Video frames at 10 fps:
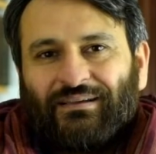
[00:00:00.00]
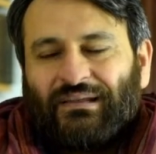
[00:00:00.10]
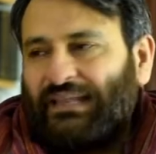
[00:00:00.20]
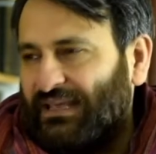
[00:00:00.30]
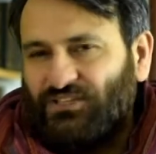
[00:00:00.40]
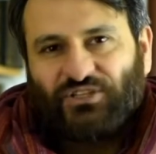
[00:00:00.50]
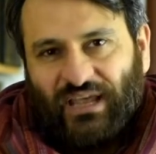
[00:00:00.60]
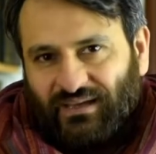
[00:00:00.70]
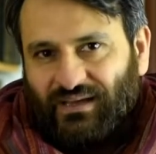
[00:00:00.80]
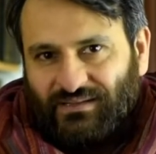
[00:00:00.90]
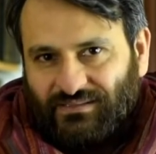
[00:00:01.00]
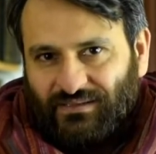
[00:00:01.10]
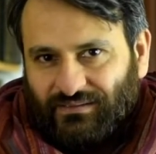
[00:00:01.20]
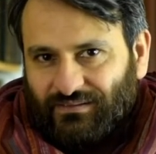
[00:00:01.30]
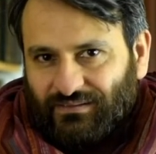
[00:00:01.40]
Und der ist stärker als
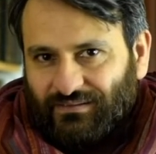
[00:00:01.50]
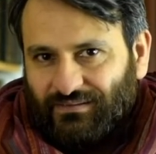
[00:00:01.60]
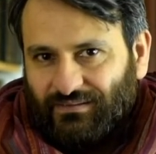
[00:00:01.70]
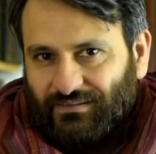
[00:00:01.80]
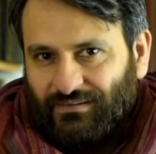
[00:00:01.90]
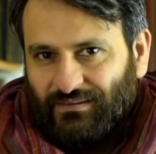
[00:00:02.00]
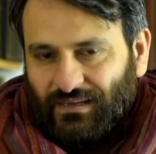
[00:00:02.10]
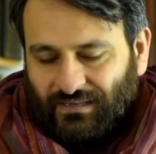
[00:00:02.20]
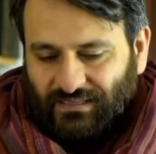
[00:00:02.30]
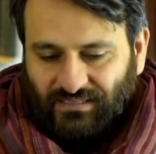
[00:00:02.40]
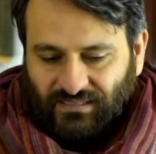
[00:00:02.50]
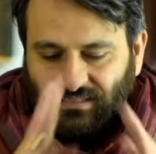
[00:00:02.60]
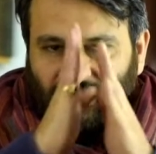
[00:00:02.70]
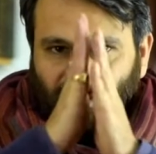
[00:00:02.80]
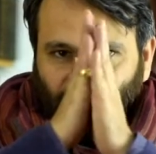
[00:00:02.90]
ich. Das heißt, es
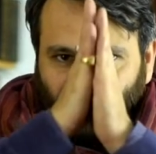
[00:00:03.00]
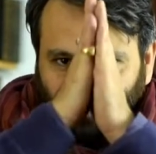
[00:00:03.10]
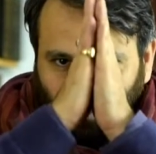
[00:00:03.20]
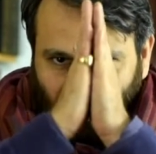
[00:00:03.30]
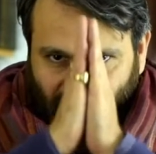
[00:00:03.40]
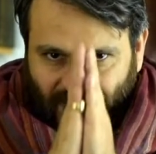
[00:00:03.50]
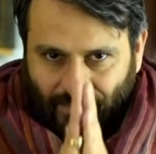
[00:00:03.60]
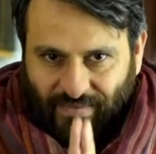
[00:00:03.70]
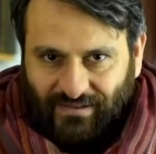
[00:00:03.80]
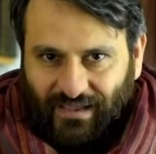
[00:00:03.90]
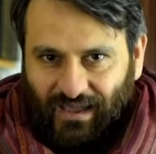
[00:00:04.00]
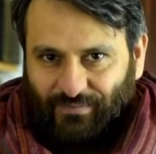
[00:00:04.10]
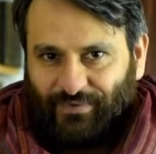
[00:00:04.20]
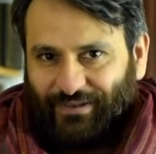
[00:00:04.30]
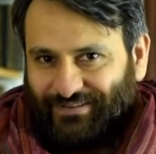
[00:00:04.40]
ist nicht mal so in der Mitte
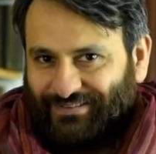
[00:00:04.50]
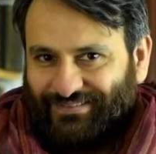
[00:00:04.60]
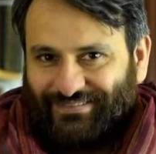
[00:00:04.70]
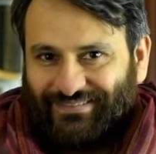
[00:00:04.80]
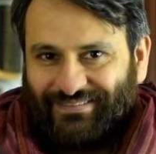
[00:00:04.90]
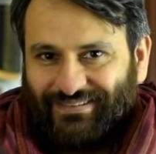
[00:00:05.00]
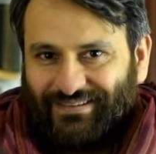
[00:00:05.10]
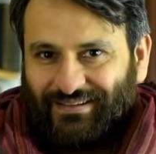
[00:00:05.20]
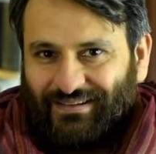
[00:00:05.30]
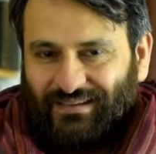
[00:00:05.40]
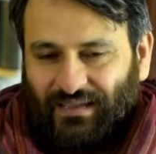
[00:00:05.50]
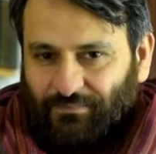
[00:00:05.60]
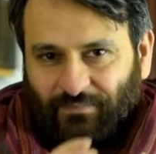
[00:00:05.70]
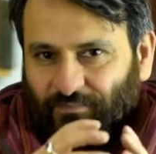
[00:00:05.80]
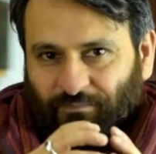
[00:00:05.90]
halbiert. Ich
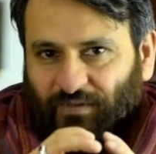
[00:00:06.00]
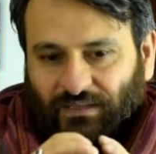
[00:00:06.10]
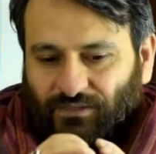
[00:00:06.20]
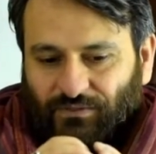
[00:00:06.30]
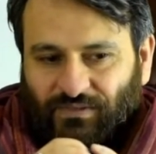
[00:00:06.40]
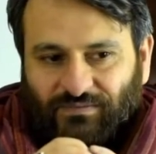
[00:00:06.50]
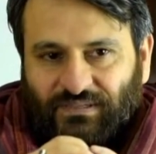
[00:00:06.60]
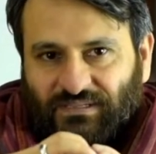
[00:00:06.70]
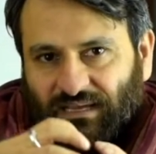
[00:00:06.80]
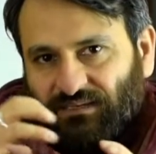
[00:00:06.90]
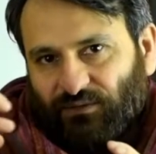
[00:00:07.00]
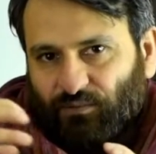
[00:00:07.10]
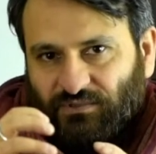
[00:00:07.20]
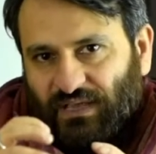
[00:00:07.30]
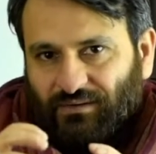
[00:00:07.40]
habe praktisch sowas wie 60
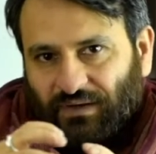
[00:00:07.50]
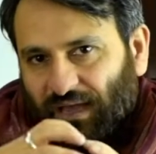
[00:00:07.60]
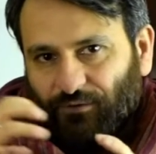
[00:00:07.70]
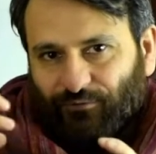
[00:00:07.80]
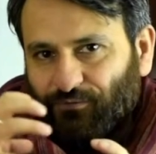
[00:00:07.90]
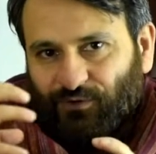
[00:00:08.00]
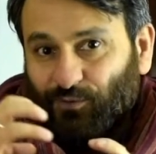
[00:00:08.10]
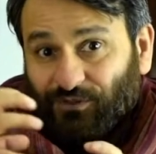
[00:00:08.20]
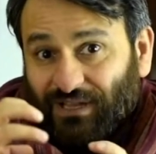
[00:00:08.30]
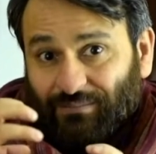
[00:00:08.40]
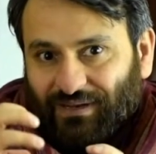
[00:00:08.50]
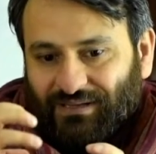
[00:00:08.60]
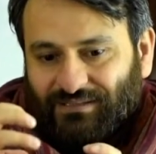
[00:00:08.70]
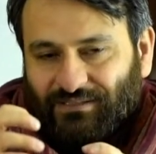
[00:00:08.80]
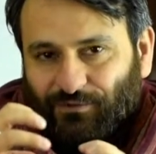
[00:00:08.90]
Prozent oder 51 Prozent
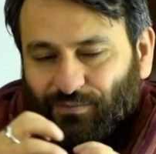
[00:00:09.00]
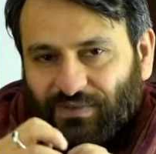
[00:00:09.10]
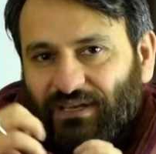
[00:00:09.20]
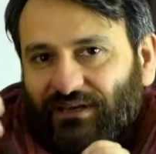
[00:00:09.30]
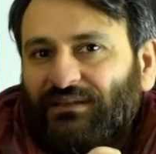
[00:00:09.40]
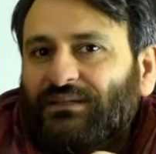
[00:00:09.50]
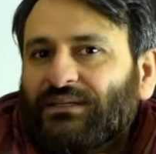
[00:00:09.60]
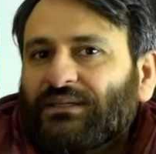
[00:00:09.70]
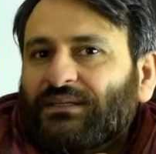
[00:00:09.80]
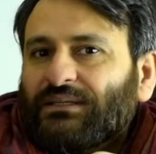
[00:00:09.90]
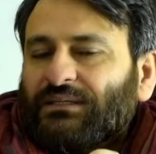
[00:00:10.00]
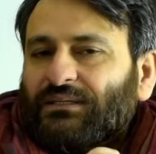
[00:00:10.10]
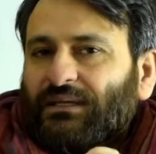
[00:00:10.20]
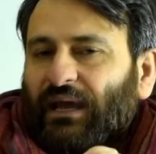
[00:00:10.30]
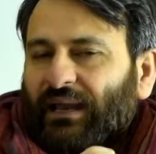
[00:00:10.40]
mindestens von mir
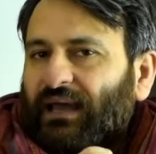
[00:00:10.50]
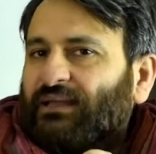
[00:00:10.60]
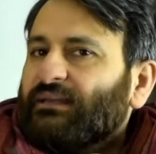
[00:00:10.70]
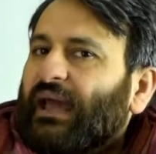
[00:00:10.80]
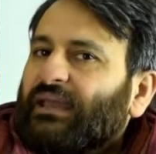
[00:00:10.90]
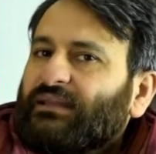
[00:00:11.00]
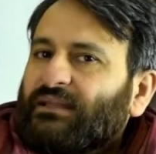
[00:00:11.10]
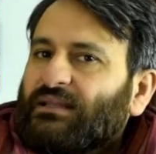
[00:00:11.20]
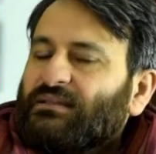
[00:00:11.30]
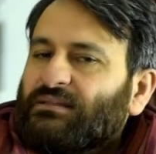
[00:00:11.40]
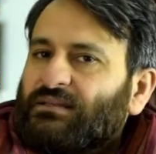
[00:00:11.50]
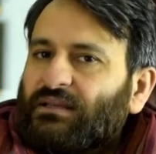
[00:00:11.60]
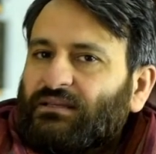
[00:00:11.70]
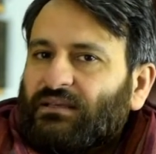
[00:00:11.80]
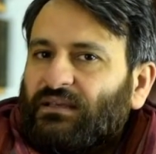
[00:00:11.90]
eine eigene
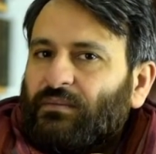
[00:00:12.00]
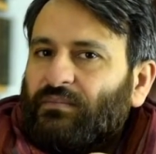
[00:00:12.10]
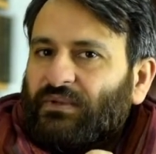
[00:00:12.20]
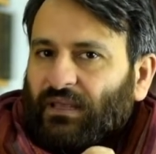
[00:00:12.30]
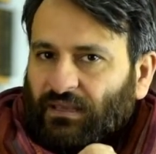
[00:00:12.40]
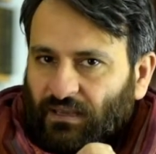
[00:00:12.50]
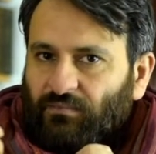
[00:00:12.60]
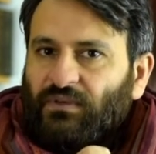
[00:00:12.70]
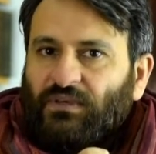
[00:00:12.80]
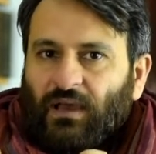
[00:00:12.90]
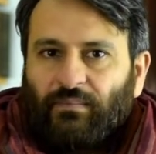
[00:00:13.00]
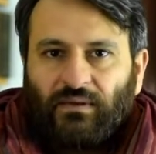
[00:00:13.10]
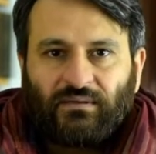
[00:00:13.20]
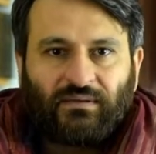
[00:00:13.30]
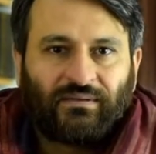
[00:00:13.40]
Identität gegeben, der gegen mich
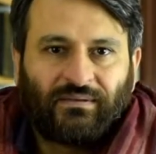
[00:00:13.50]
arbeitet.